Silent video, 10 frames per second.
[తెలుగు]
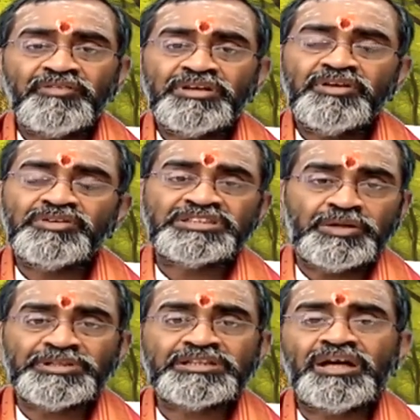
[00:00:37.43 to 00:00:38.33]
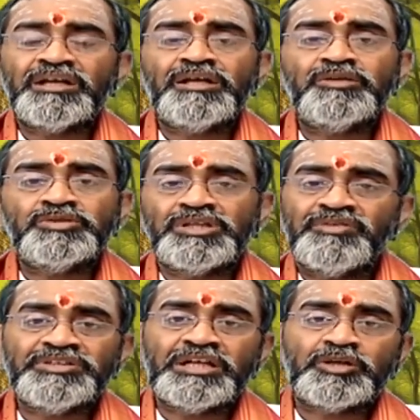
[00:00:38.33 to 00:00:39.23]
కేవలం ఏవో చమత్కారాలు
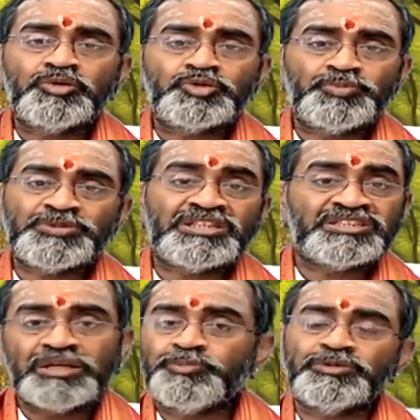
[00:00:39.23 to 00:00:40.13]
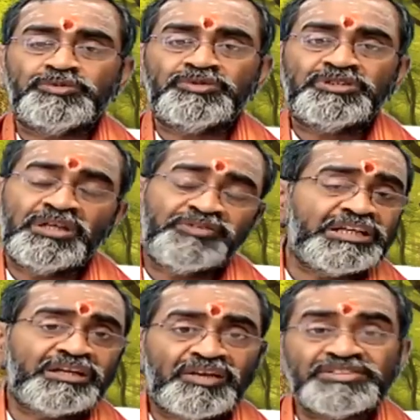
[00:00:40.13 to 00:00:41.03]
తెలివితేటలు చూపిస్తే సరిపోదు
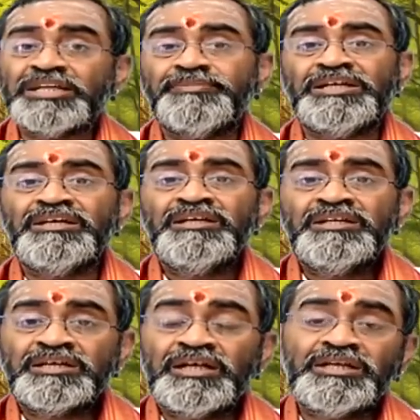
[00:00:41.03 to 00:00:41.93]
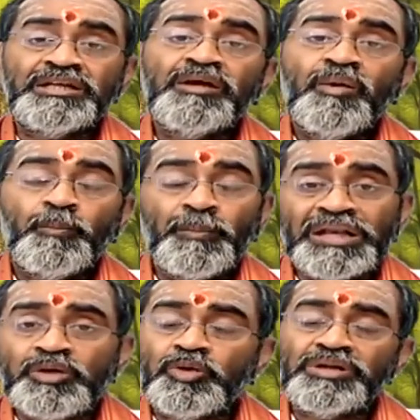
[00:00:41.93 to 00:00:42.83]
తెలివితేటలు అవసరమే కానీ
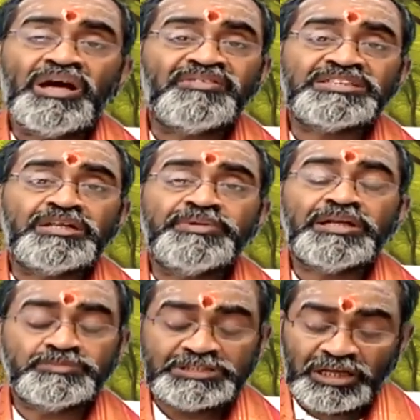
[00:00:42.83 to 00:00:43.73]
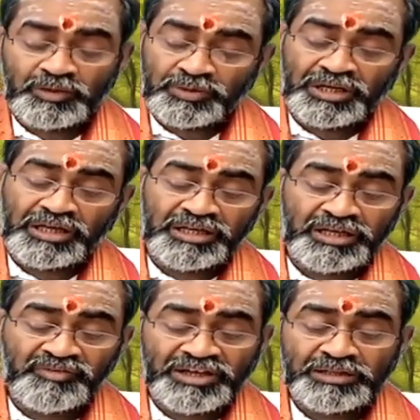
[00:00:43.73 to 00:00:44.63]
మరికొన్ని అవసరమైన అంశాలు
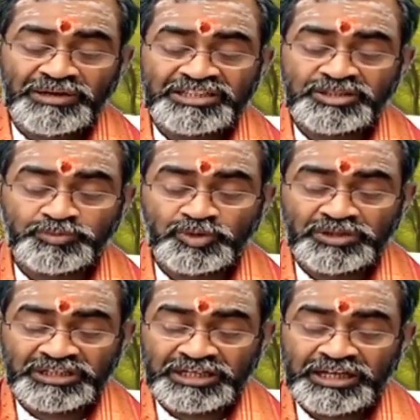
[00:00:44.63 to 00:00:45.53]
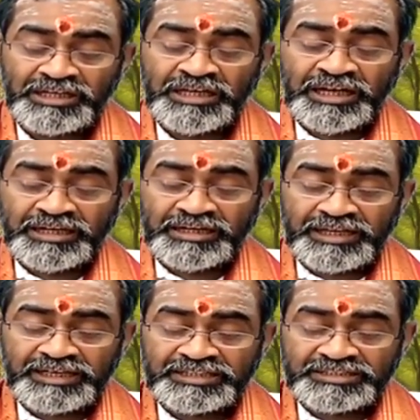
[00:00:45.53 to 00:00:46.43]
ఉన్నాయి అని వేదమాత చెప్తున్నది ఇక్కడ
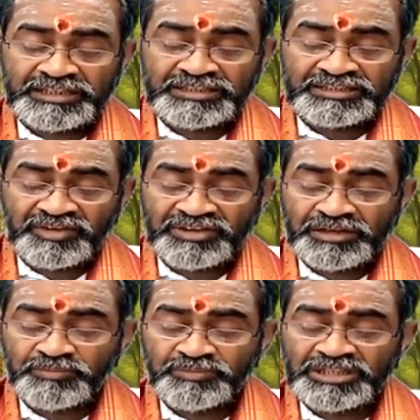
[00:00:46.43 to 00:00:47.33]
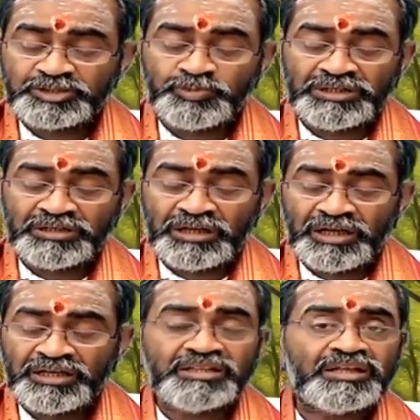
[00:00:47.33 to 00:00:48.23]
నరిష్యతి సవనం
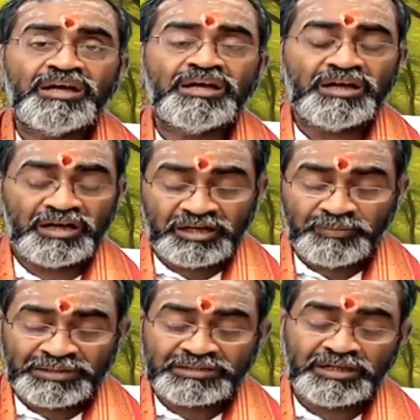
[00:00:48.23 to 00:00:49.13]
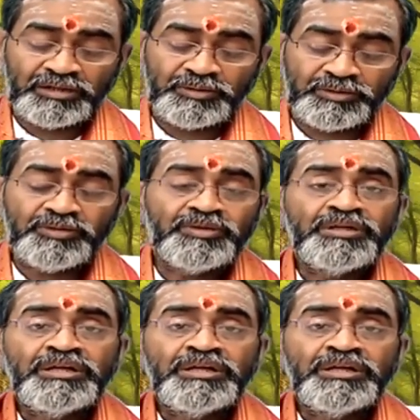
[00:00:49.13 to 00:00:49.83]
ఎస్మిన్ నాయత అనే మంత్రంలో